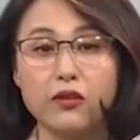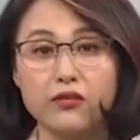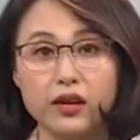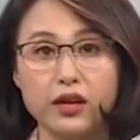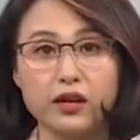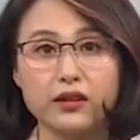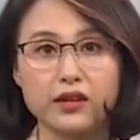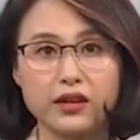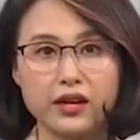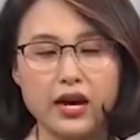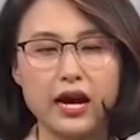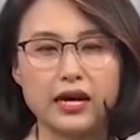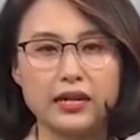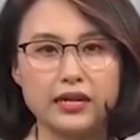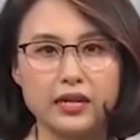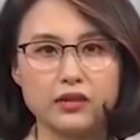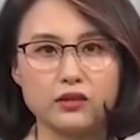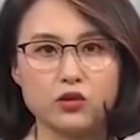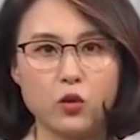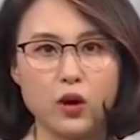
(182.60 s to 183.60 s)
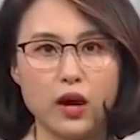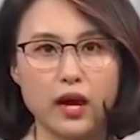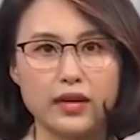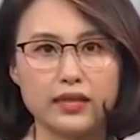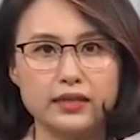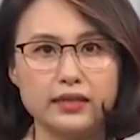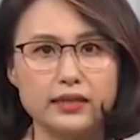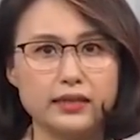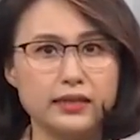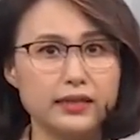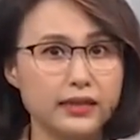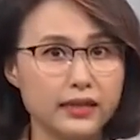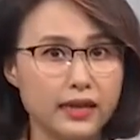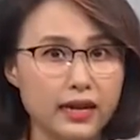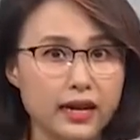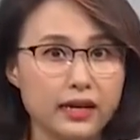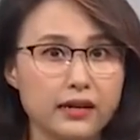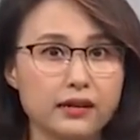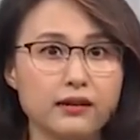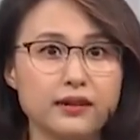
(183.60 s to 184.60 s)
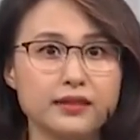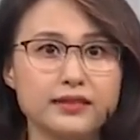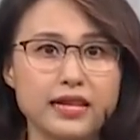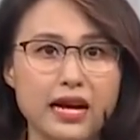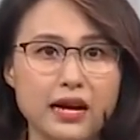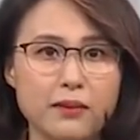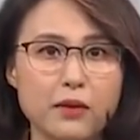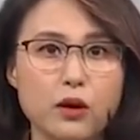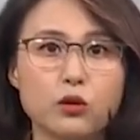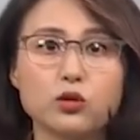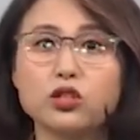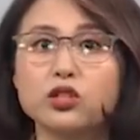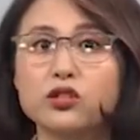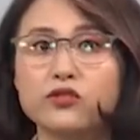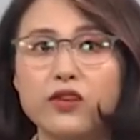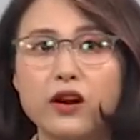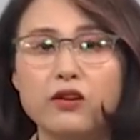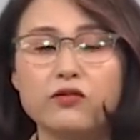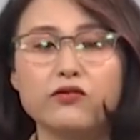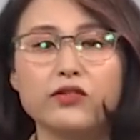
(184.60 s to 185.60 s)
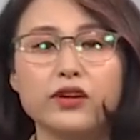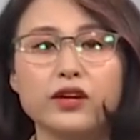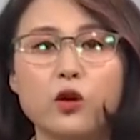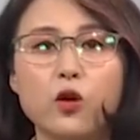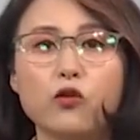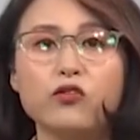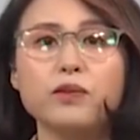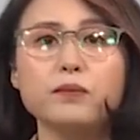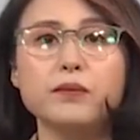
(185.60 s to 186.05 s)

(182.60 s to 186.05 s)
Người Bảo vệ The Guardian của Anh thì tỷ lệ người da màu tử vong vì